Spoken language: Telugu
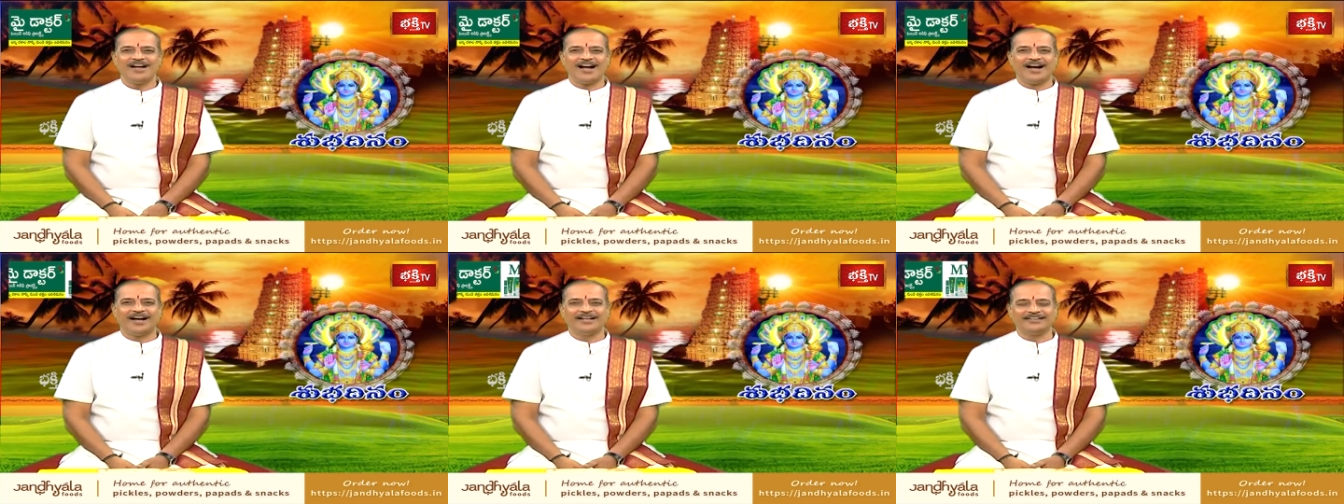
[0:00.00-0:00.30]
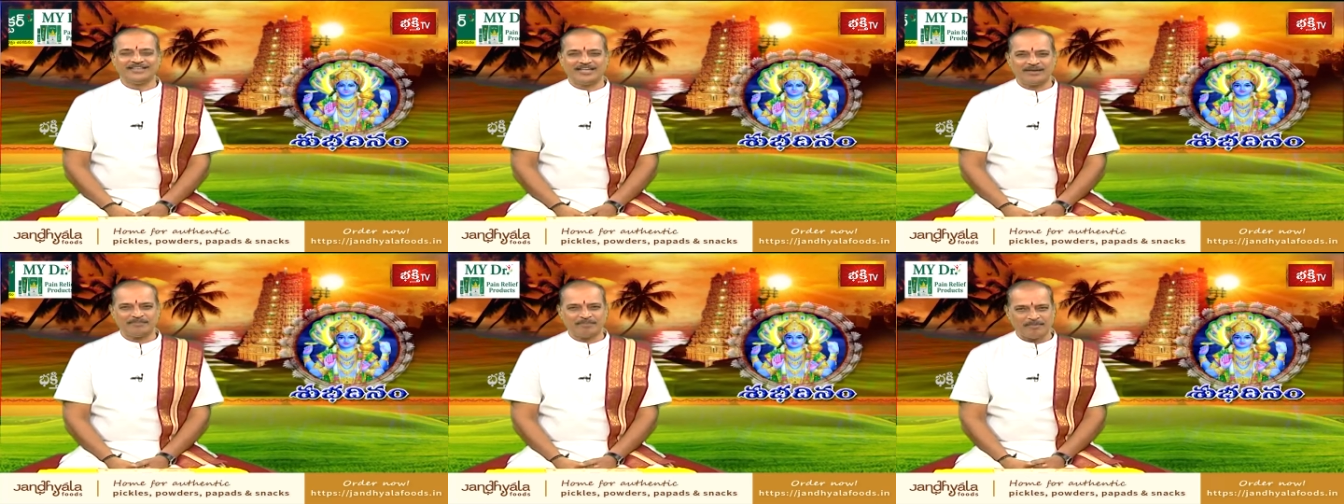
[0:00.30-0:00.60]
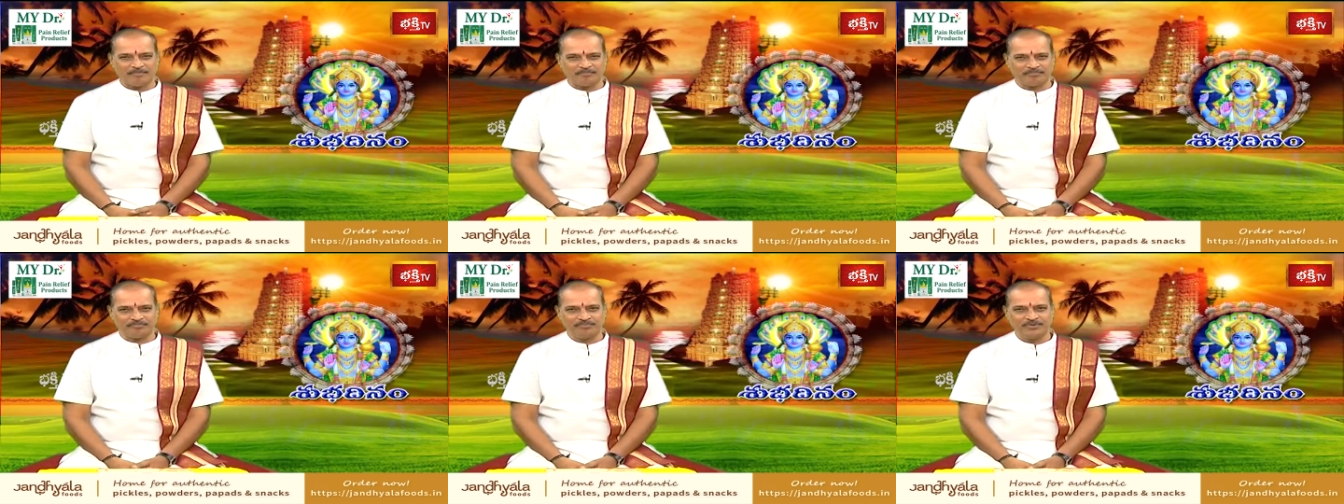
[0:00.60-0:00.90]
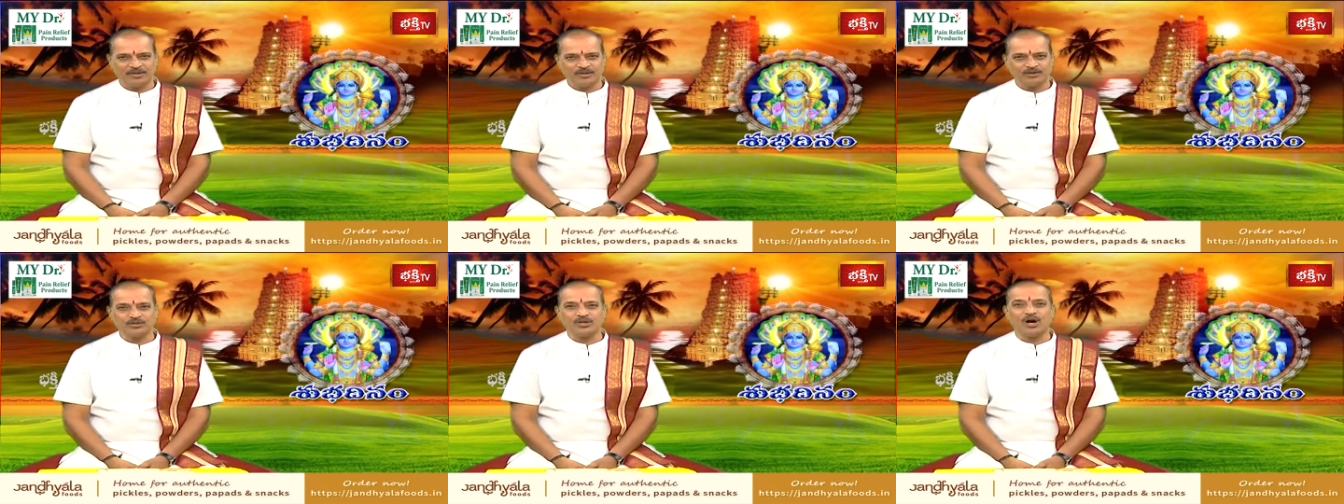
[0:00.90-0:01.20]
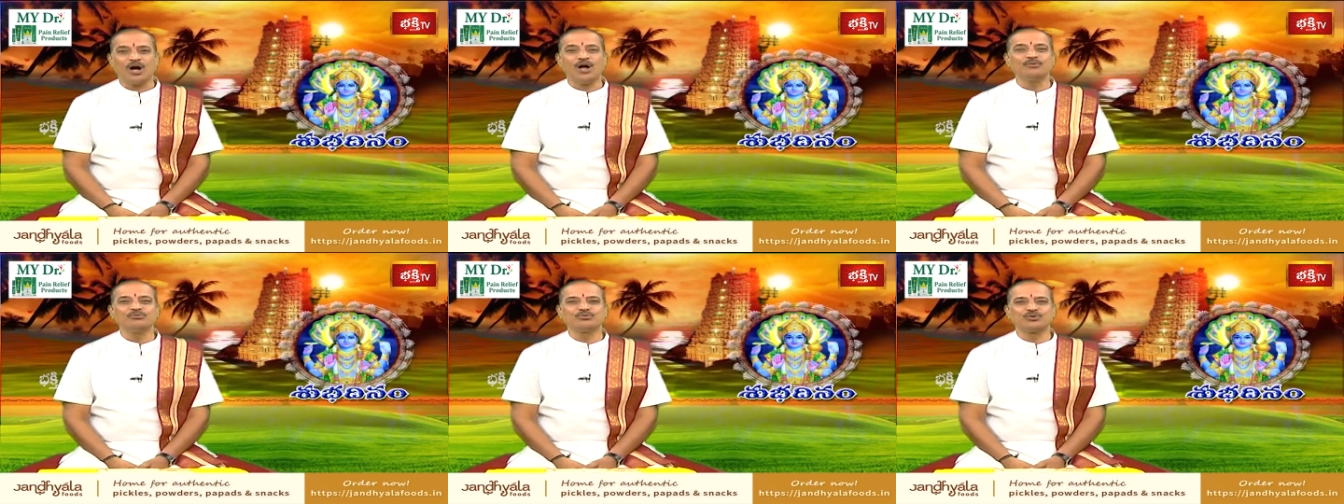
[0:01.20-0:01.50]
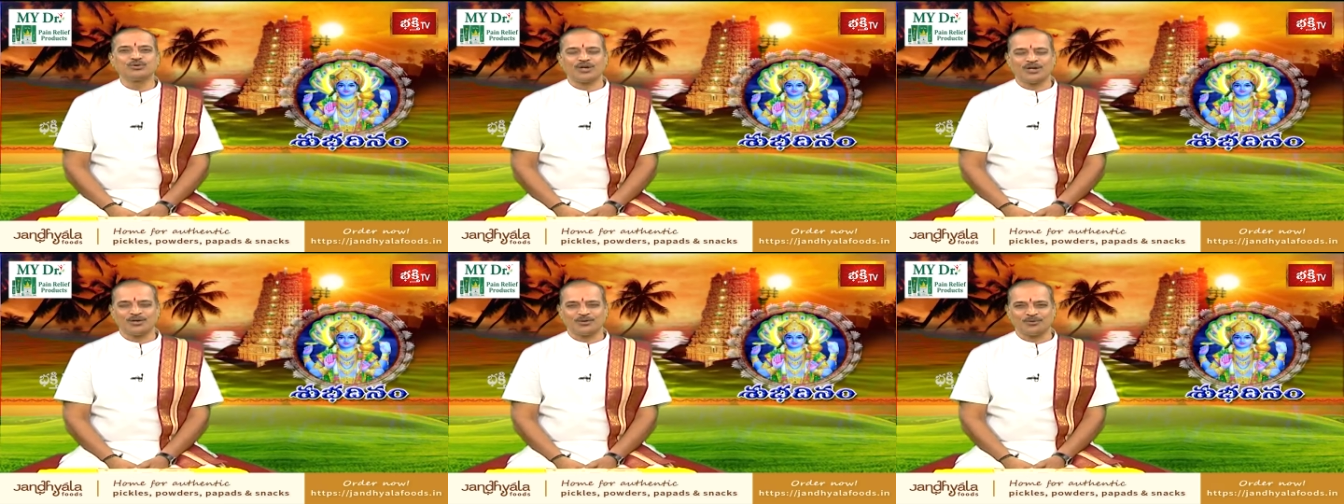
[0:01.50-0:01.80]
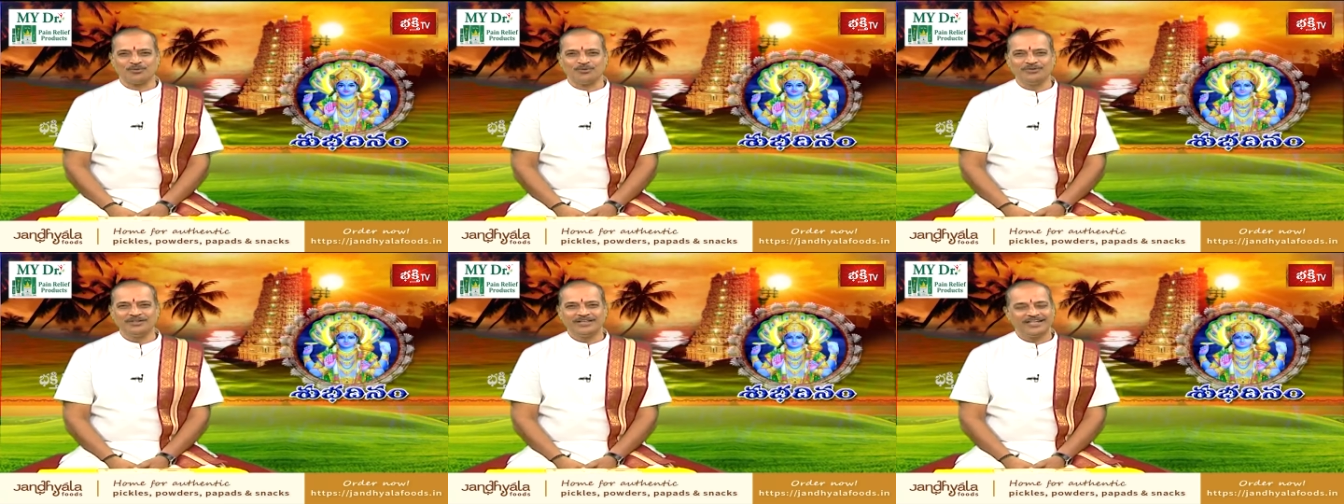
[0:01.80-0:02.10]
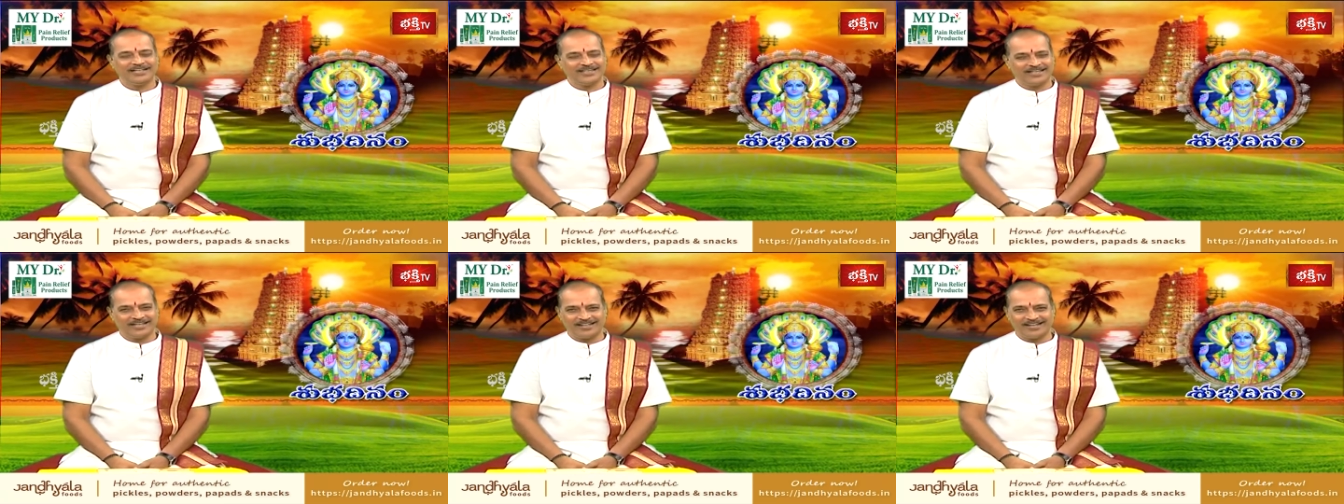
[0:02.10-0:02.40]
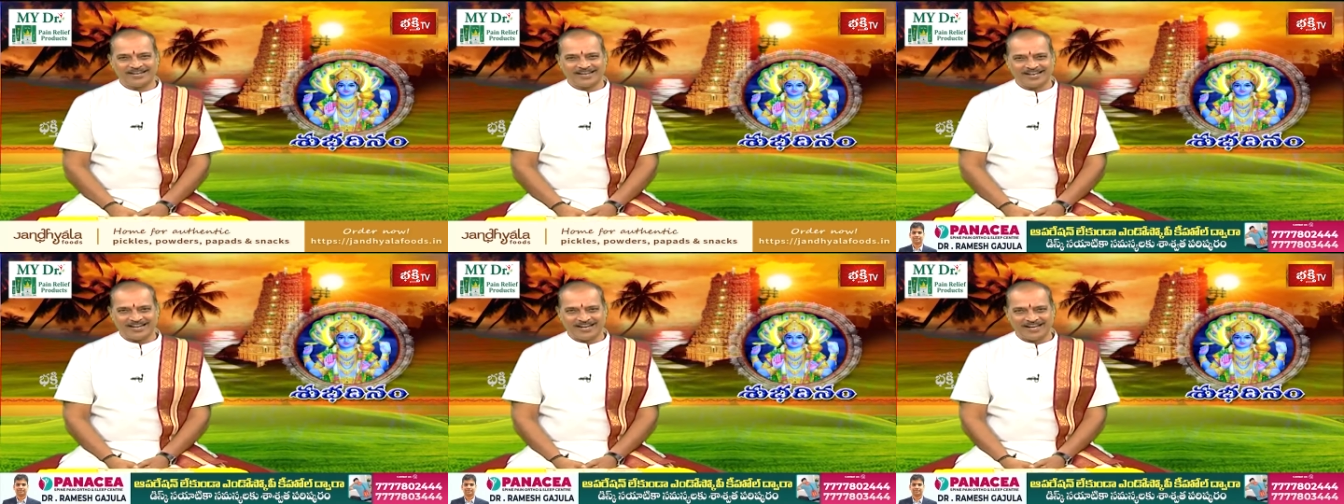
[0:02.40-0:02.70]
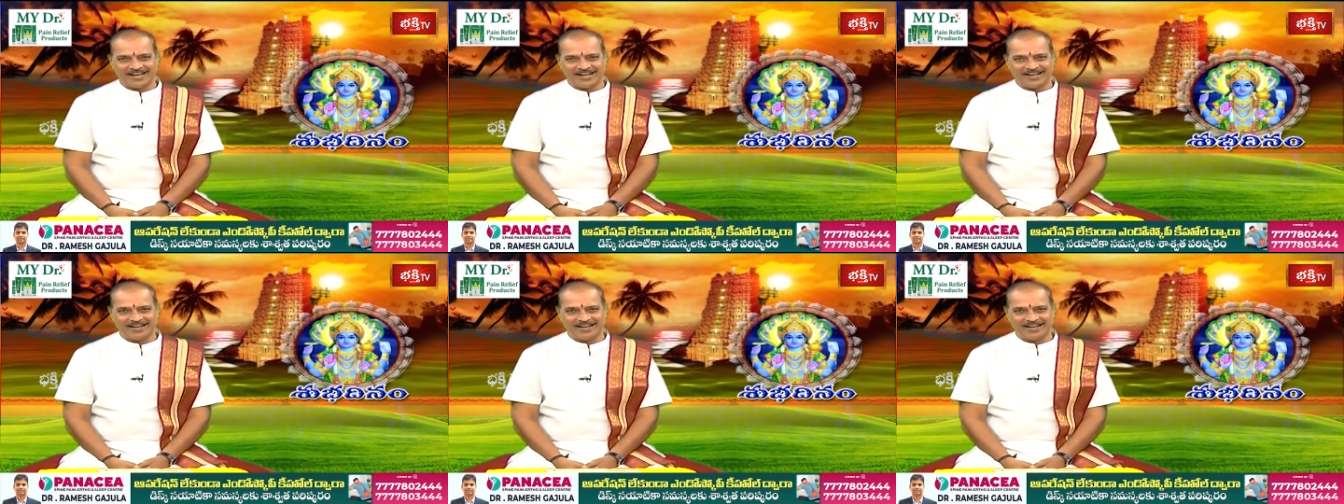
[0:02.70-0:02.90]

ఆ దీపం కాంతులను ఎల్లెడలా